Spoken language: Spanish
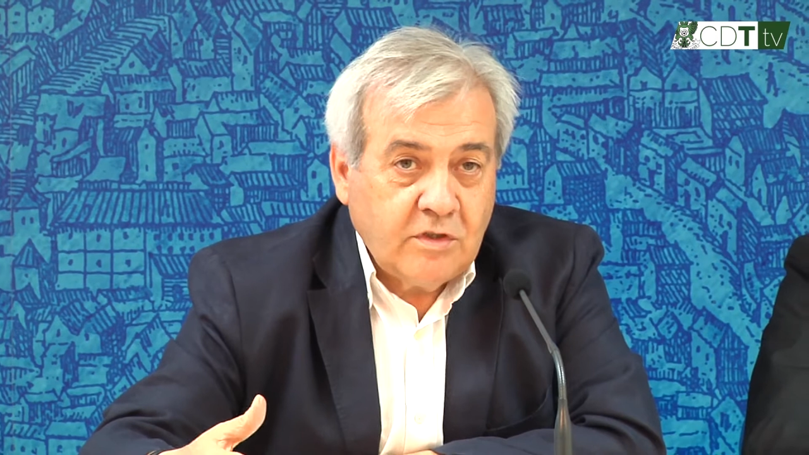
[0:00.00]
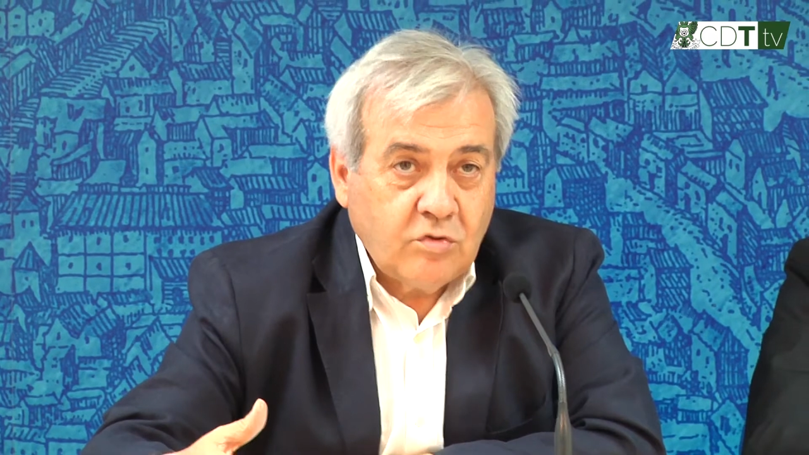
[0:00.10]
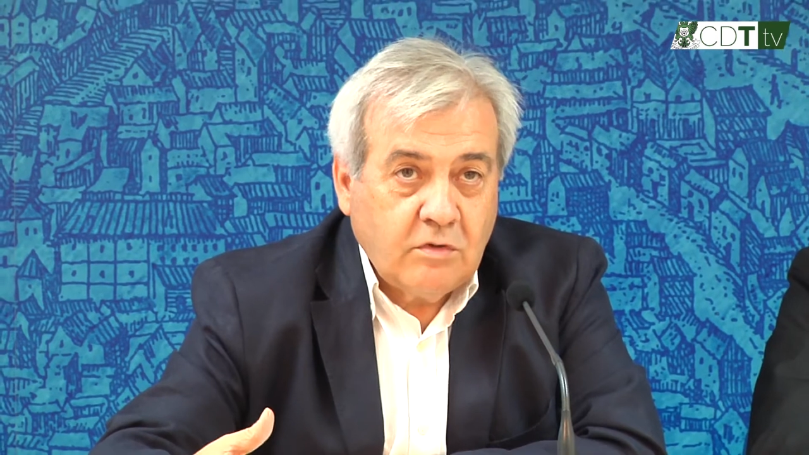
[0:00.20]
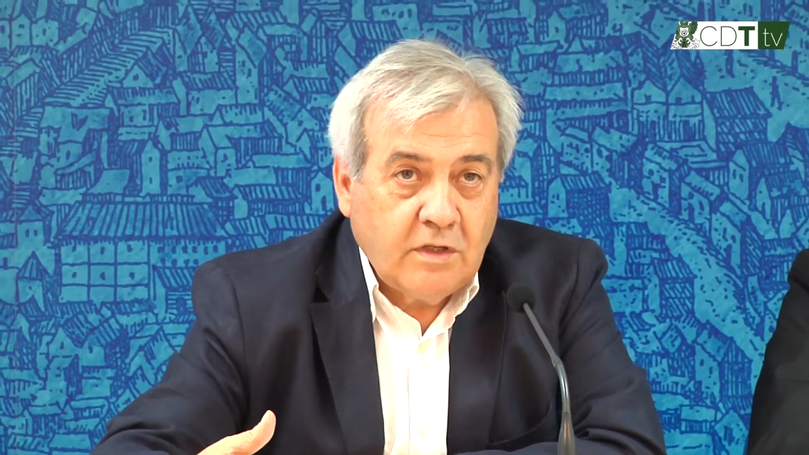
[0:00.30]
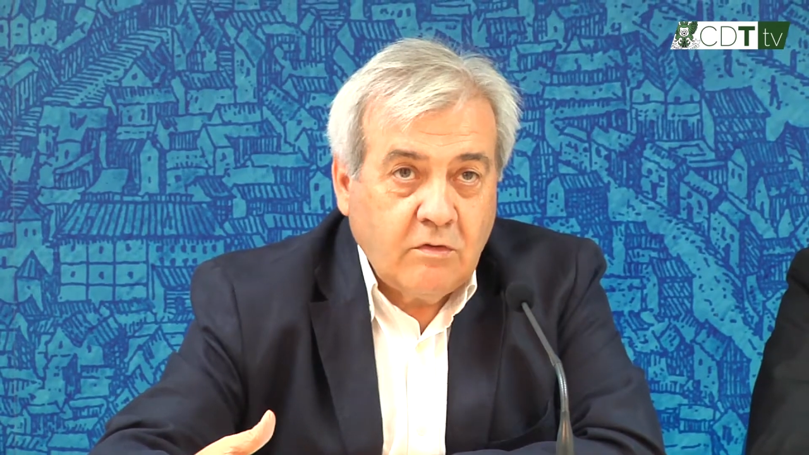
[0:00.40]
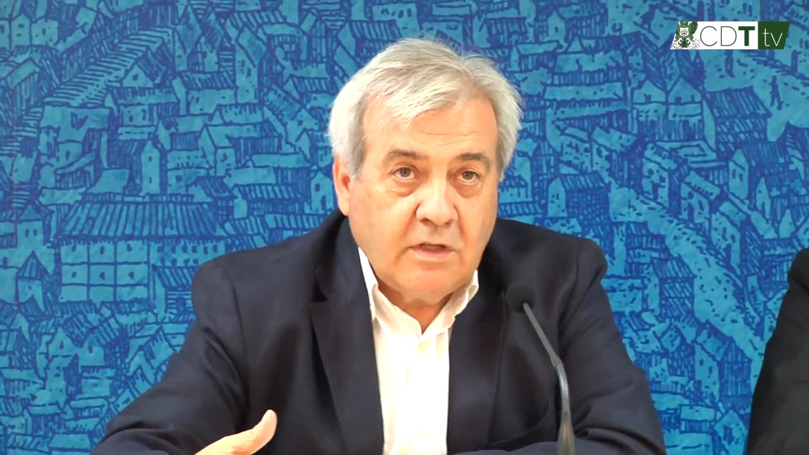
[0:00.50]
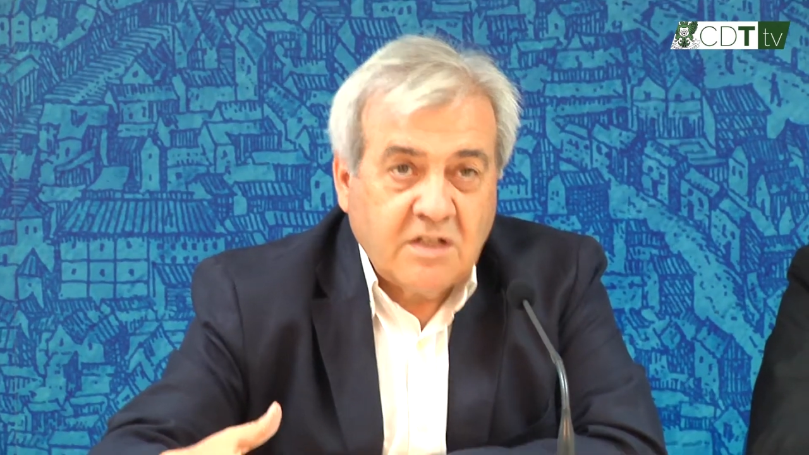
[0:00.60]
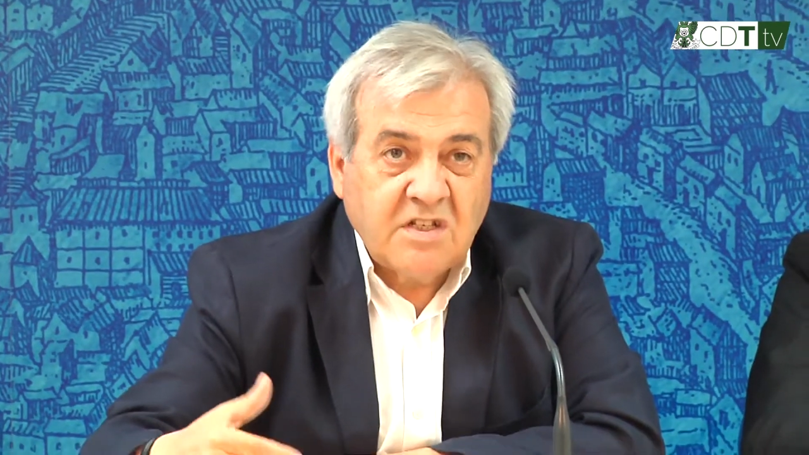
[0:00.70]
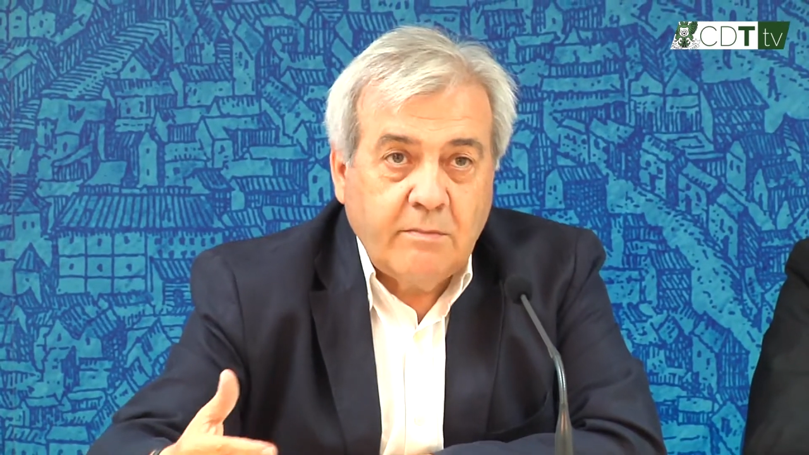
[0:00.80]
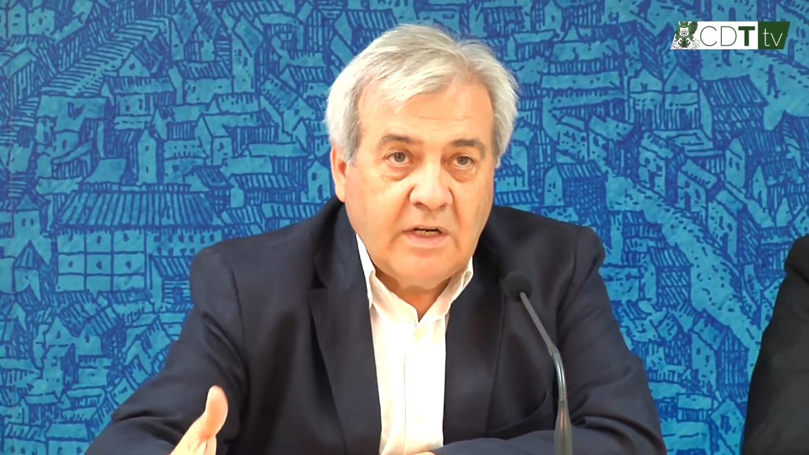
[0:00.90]
es una
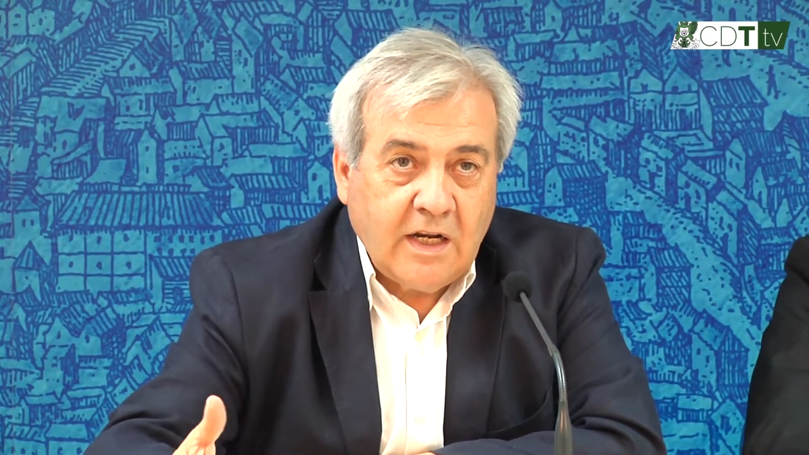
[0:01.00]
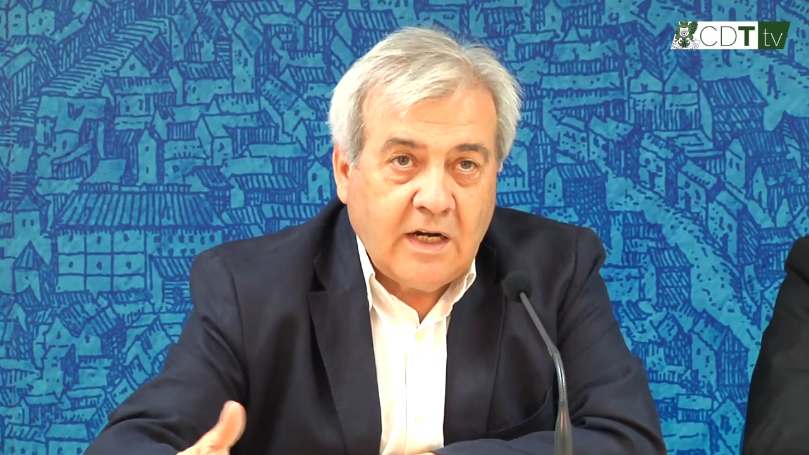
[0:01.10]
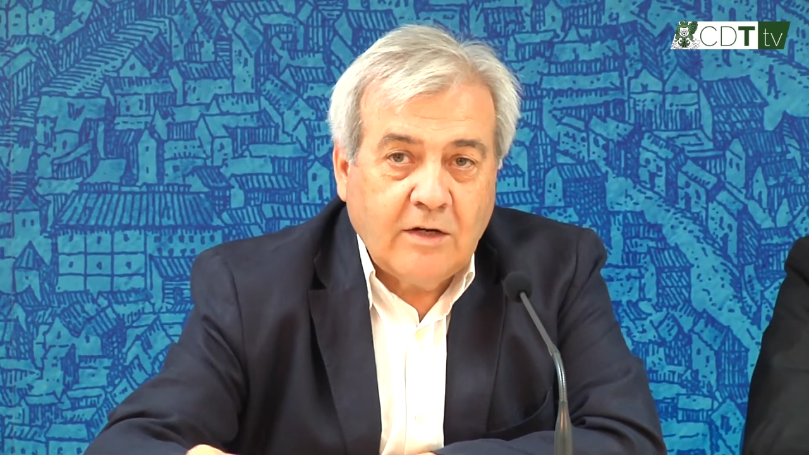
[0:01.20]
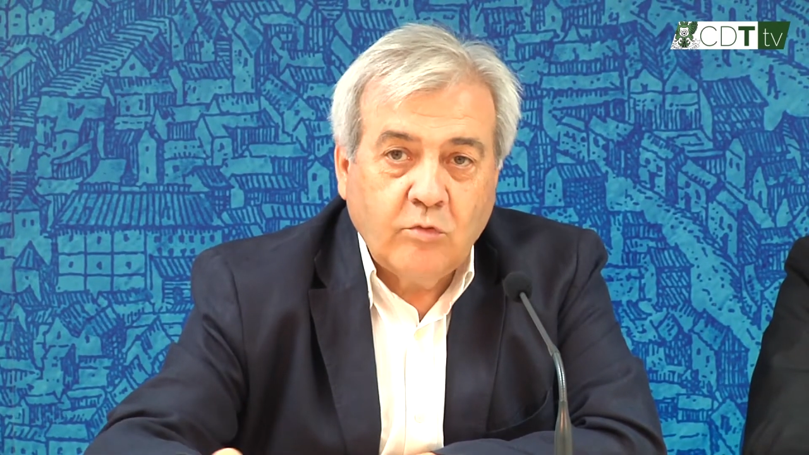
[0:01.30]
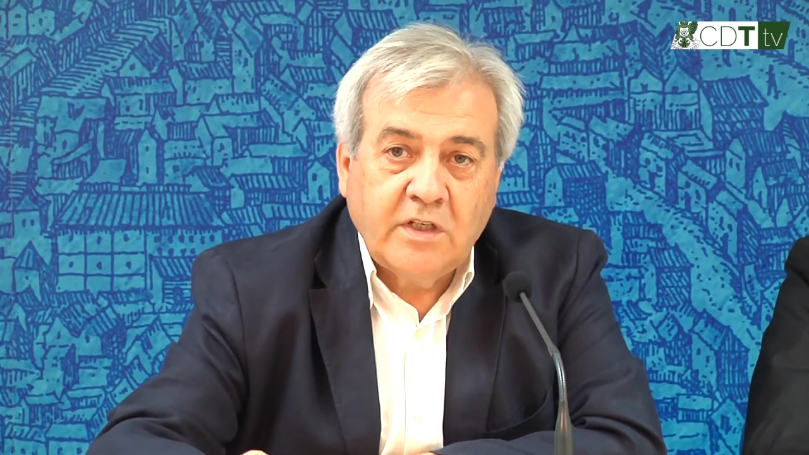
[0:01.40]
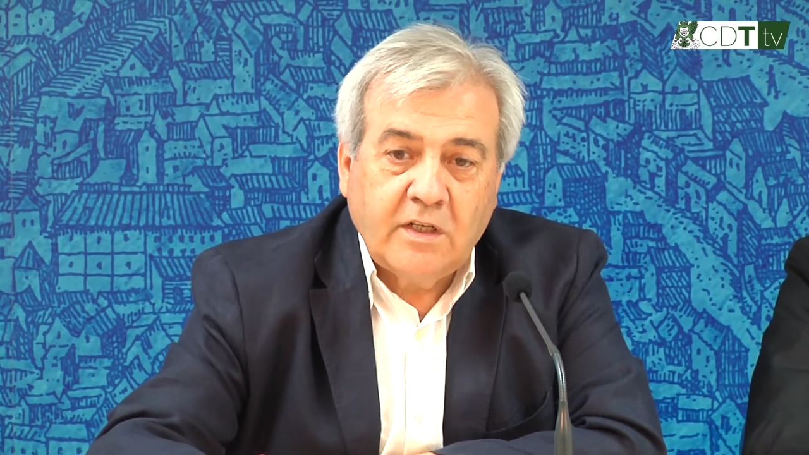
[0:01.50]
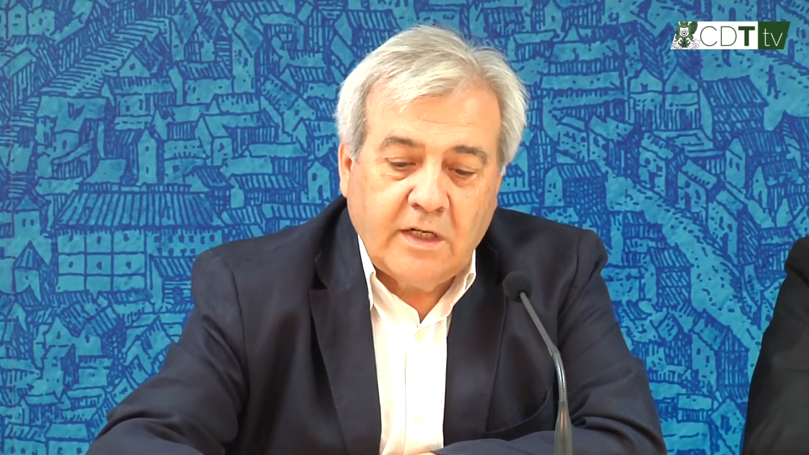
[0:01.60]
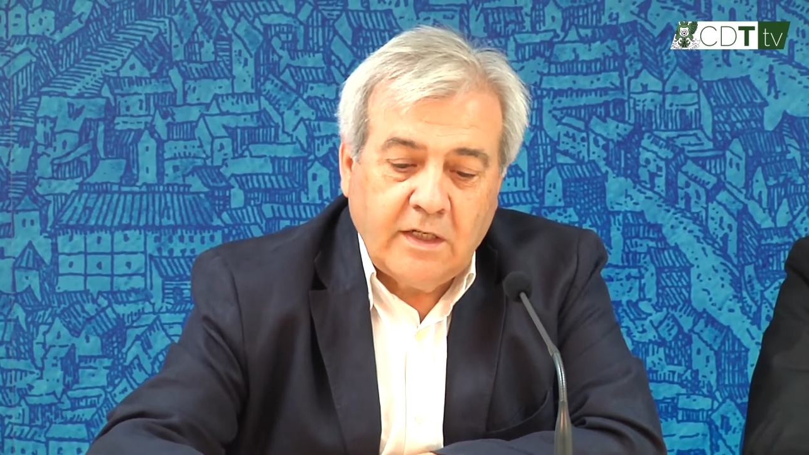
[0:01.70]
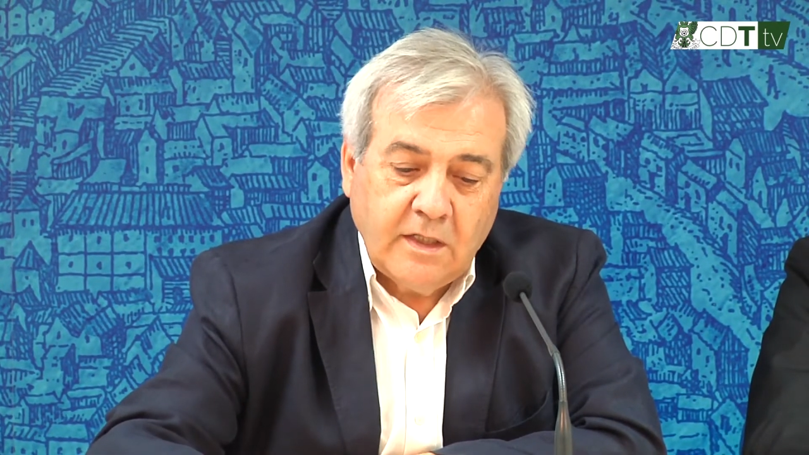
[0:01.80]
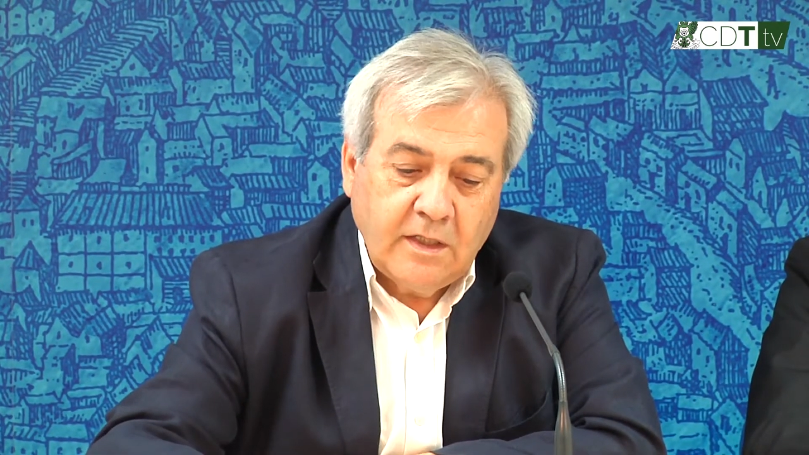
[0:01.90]
ciudad similar a la
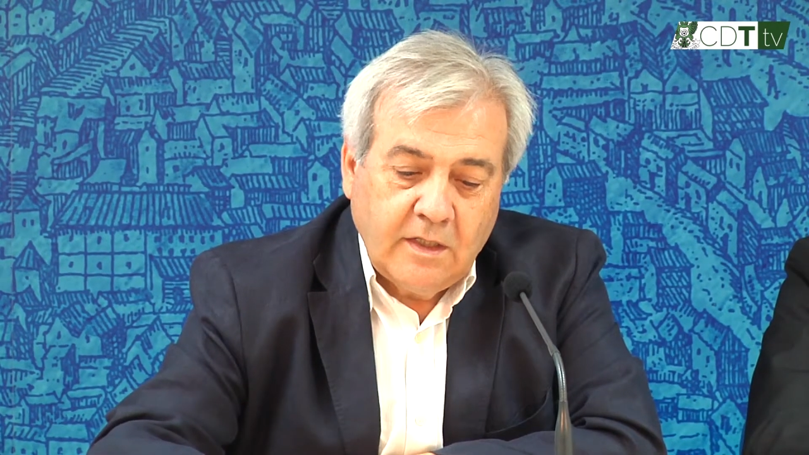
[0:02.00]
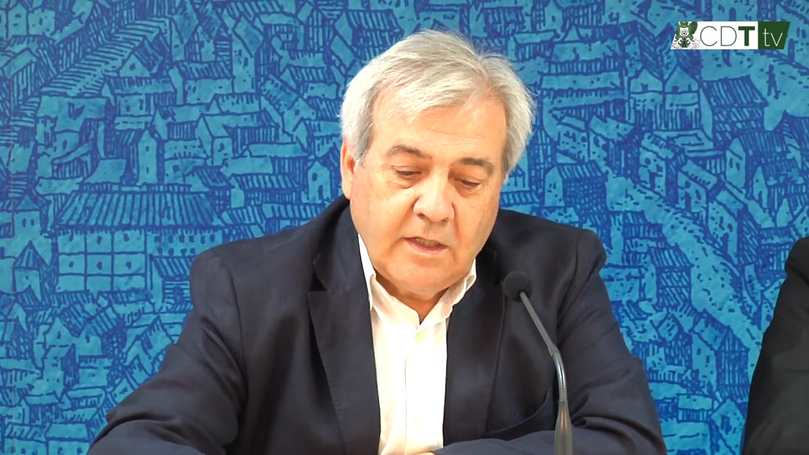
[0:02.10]
nuestra,